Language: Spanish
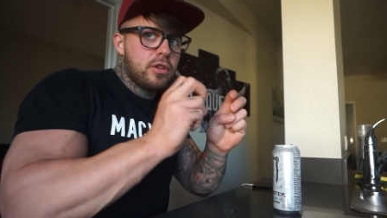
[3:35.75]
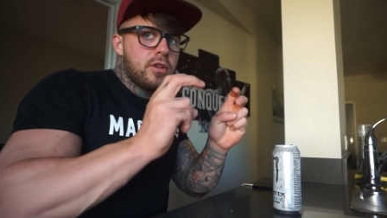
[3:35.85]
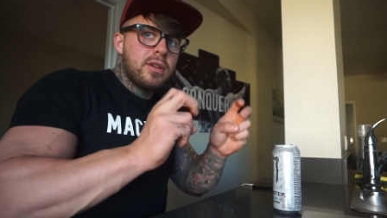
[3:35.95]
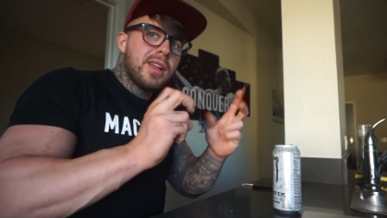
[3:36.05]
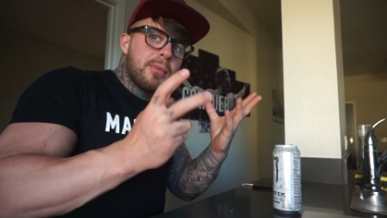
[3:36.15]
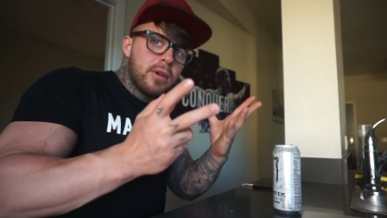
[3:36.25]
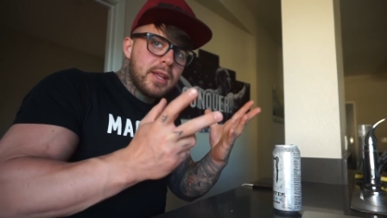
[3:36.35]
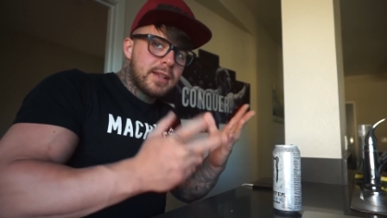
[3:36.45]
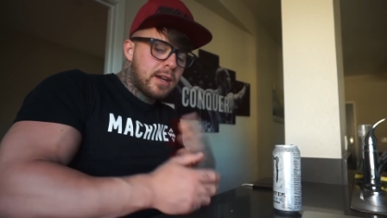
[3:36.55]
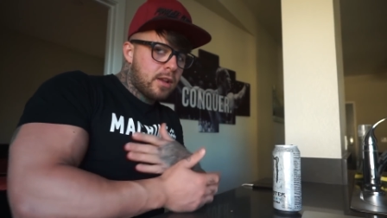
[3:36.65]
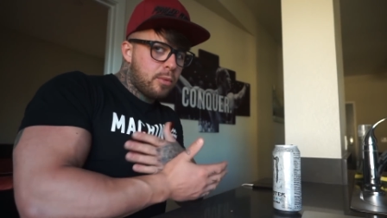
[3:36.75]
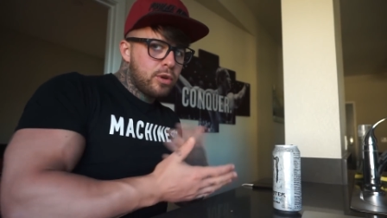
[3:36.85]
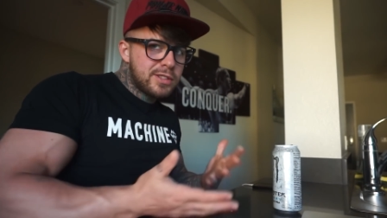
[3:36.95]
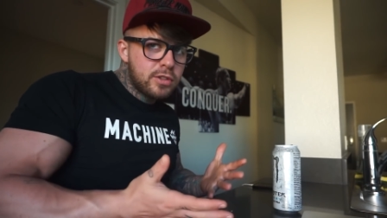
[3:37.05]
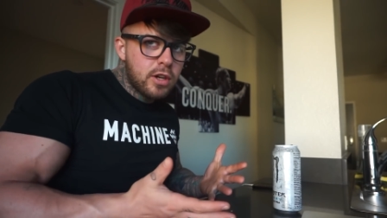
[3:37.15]
Yo no lo llamo dieta, lo llamo
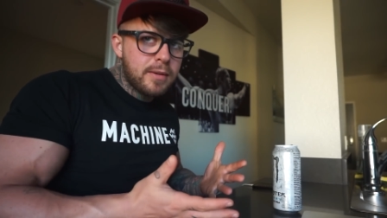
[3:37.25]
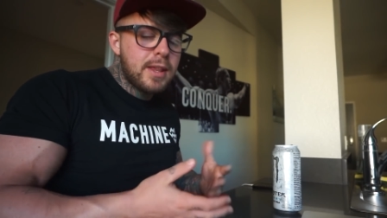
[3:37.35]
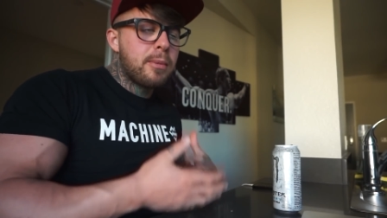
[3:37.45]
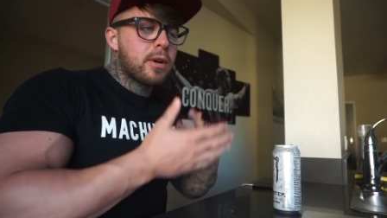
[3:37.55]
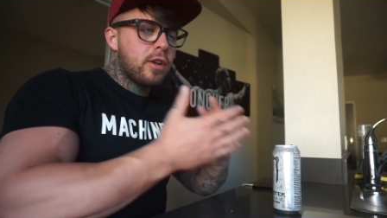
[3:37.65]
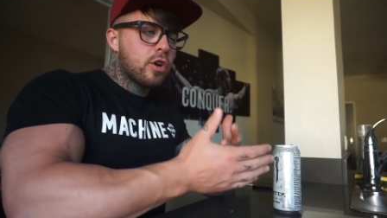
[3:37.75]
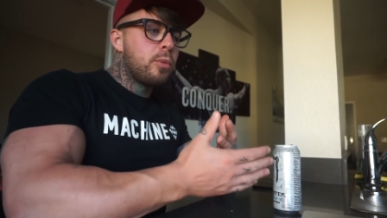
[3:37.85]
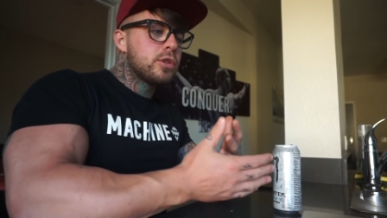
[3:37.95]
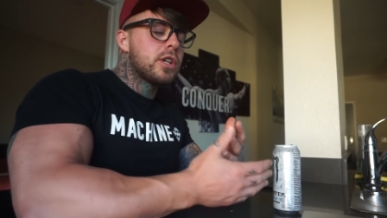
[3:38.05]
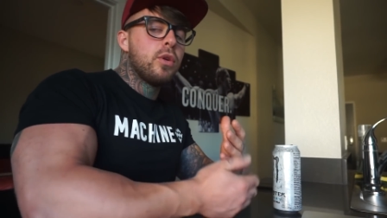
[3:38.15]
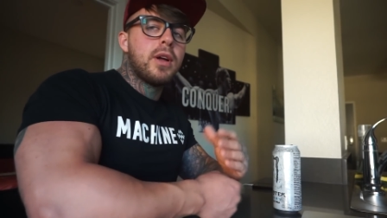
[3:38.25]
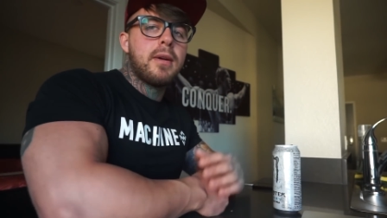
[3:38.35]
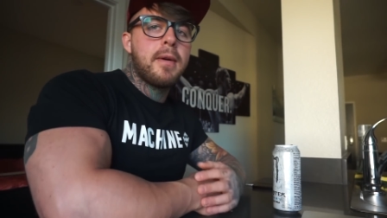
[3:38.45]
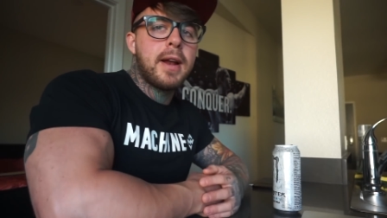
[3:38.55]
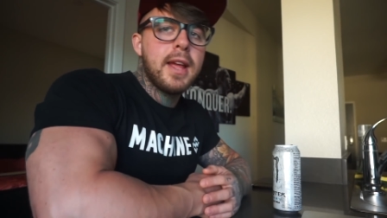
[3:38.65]
un estilo de vida porque yo como
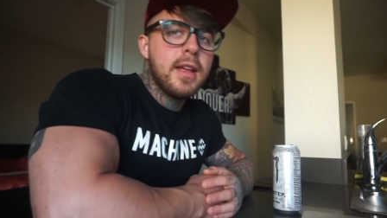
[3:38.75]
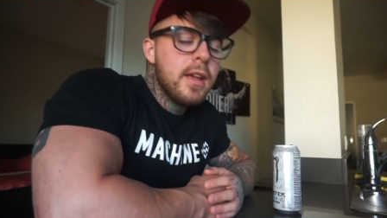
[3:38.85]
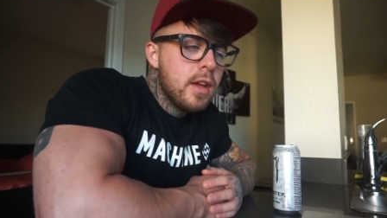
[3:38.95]
saludable, ¿vale?